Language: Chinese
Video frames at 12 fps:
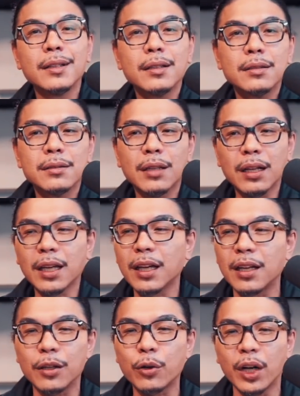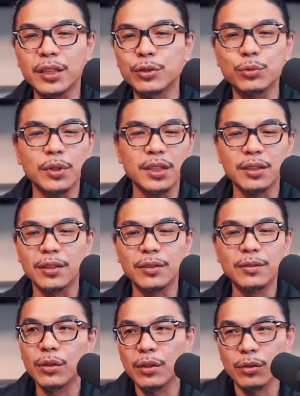他可以很快速的就
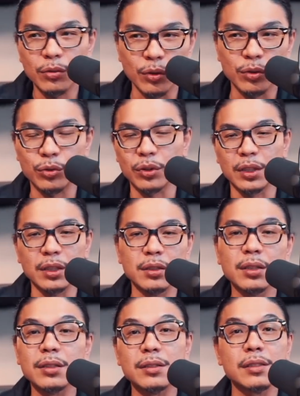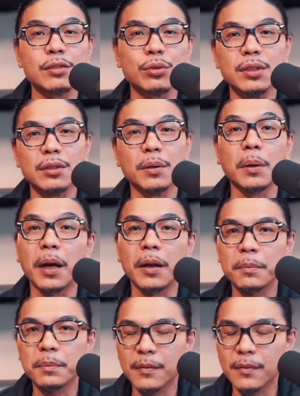远距离的这个资讯，对不对？
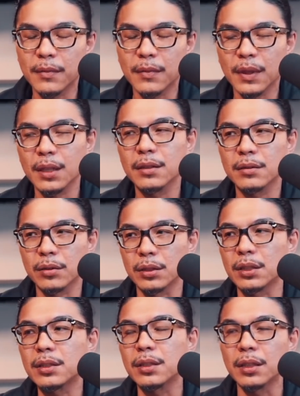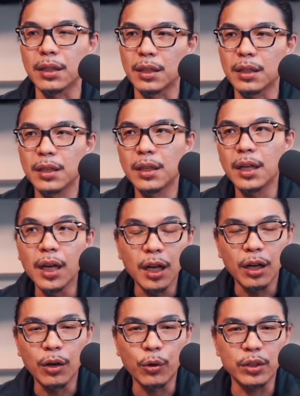对，这是一个
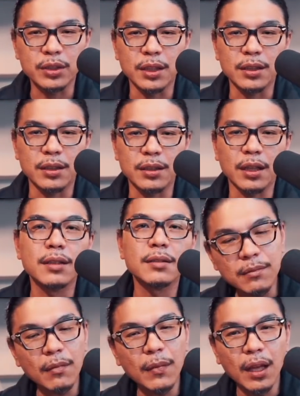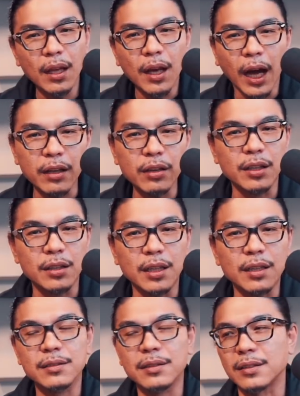获胜的点。还有一个
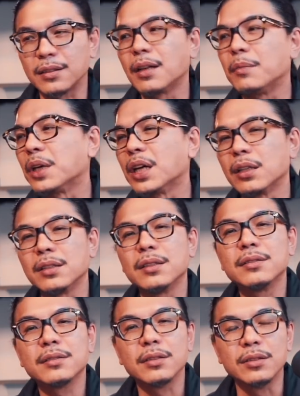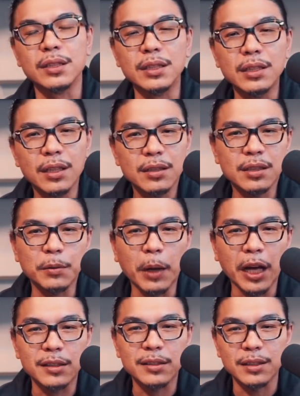点也是很妙的，就是西班牙
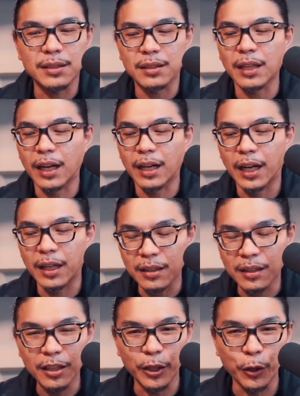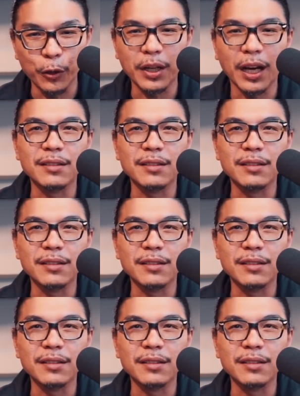人其实带来流感